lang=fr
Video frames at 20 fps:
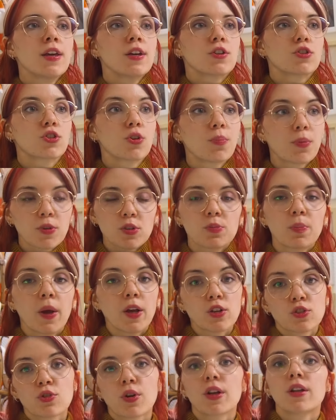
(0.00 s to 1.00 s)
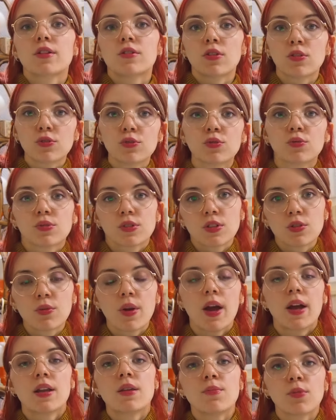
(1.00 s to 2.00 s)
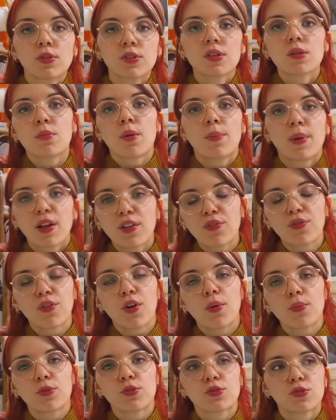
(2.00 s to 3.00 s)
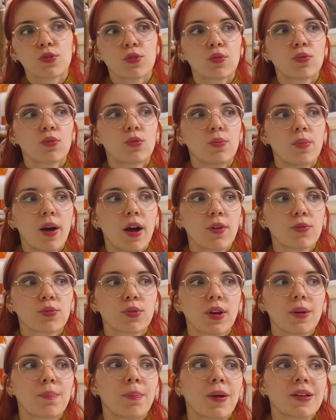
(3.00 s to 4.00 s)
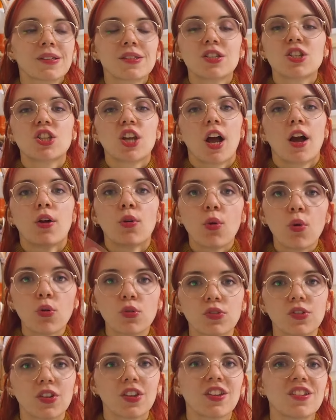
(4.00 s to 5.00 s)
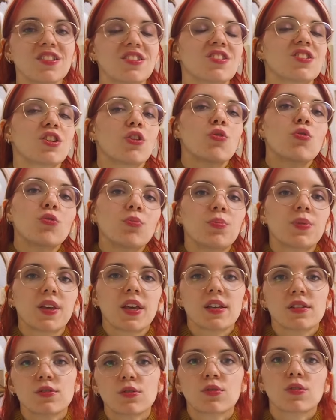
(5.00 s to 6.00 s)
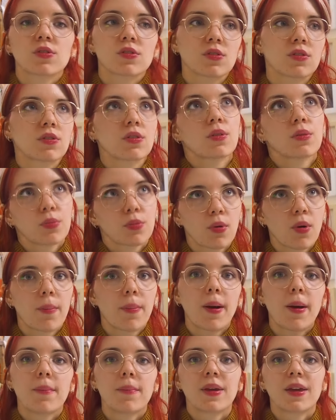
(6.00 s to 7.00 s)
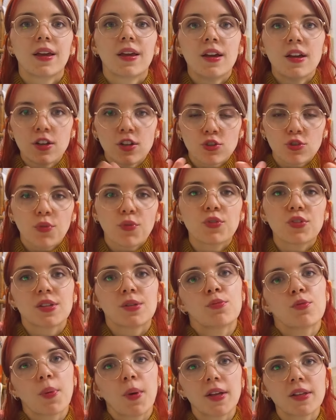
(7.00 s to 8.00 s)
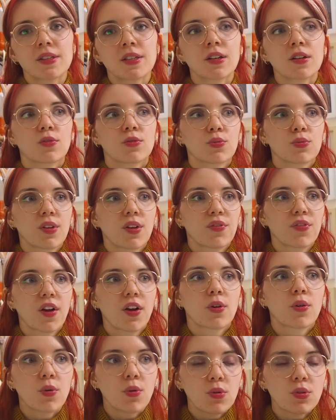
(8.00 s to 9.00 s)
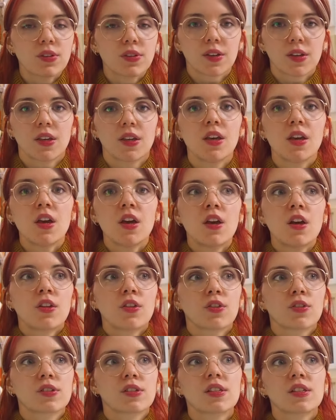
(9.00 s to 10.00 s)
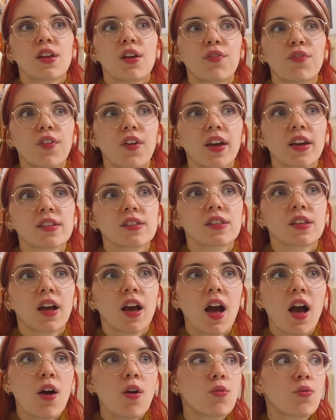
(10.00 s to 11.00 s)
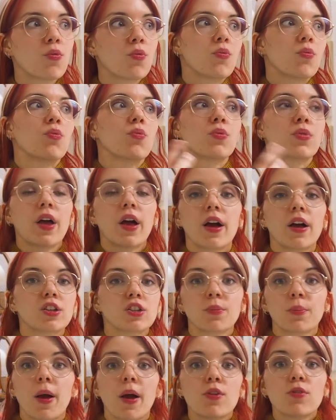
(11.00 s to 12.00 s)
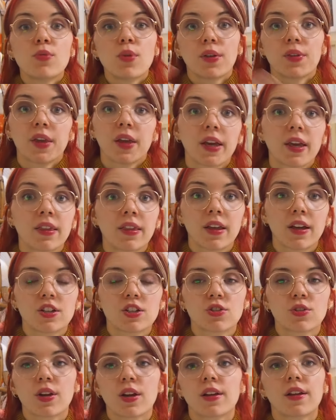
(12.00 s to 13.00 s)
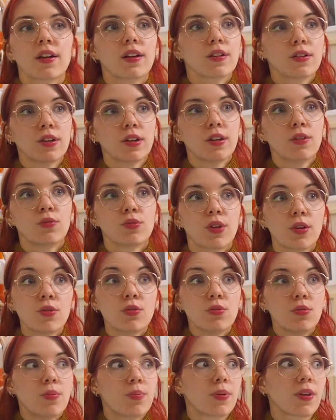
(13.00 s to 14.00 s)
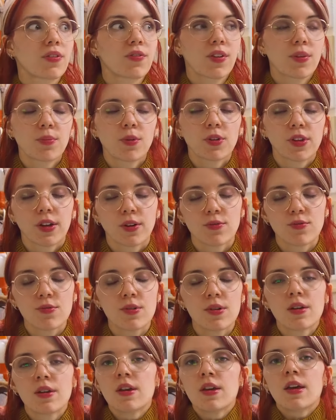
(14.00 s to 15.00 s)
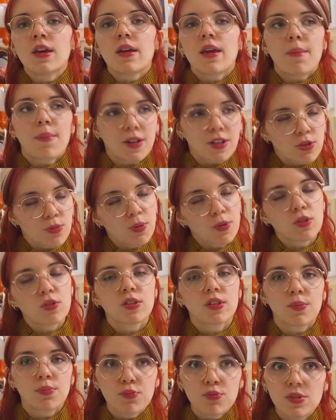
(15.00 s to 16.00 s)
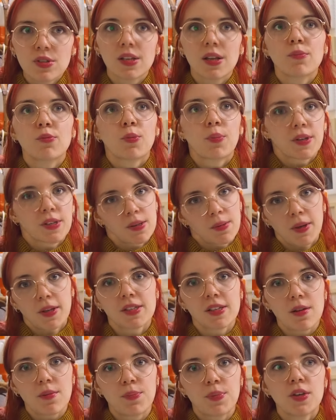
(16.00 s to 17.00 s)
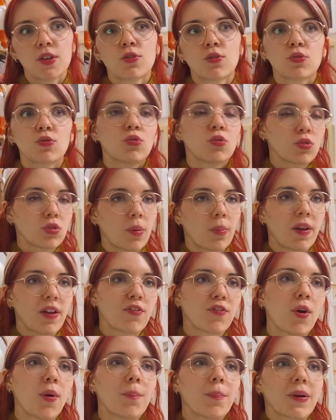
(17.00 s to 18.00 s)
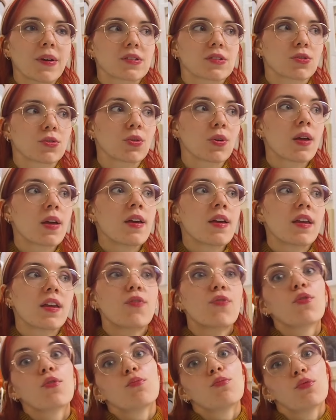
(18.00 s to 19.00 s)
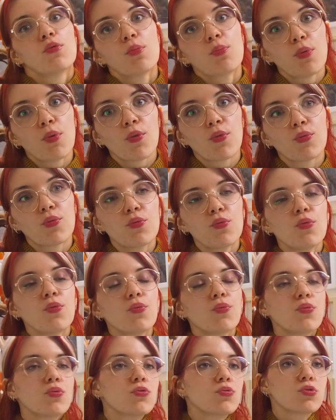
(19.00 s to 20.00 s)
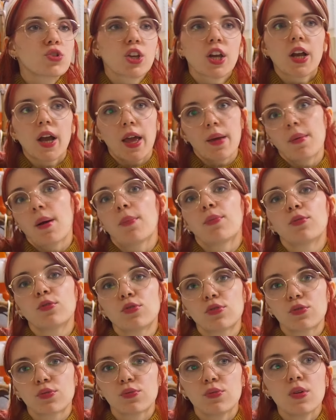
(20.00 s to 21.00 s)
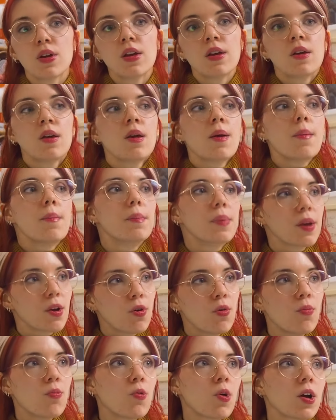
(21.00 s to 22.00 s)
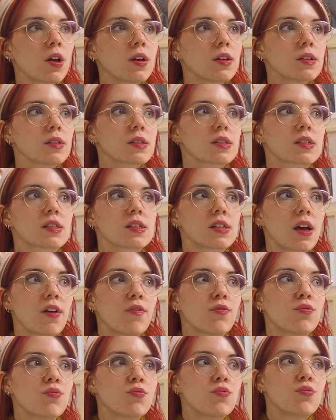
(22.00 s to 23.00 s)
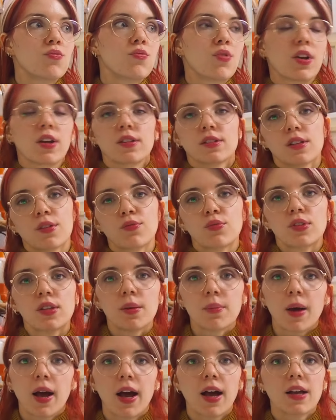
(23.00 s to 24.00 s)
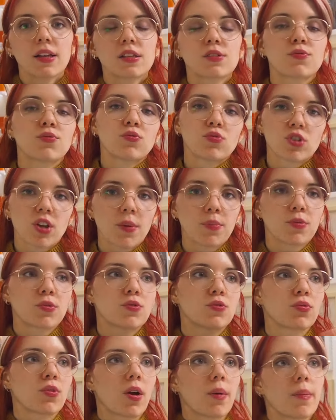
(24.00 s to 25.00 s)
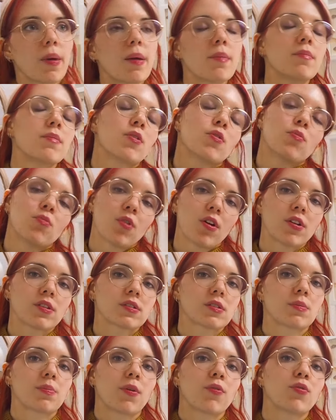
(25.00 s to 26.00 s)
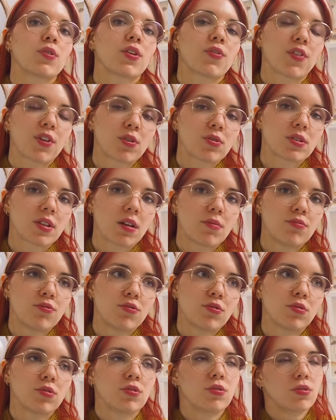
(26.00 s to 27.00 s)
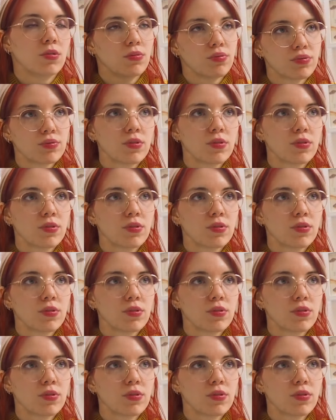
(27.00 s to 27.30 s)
je pense pas que j'aurai le temps de continuer à alimenter mes plateformes de seconde main, en tout cas pas si j'ai un gros tri, si j'ai une pièce de temps en temps, pourquoi pas, mais je trouve que c'est plus pratique quand on a fait un gros tri dans ses affaires, etc., ou qu'on a, je sais pas, eu un héritage de quelqu'un et on a eu plein de vêtements d'un coup. Et eh ben, je pense que c'est plus simple de passer par Selpy que d'autres plateformes parce que ils font le boulot pour vous, vous touchez quand même un peu de sous, mais au moins ça vous, voilà, ça vous débarrasse, vous touchez un peu de sous quand même, mais au moins c'est pas vous qui faites le sale boulot de,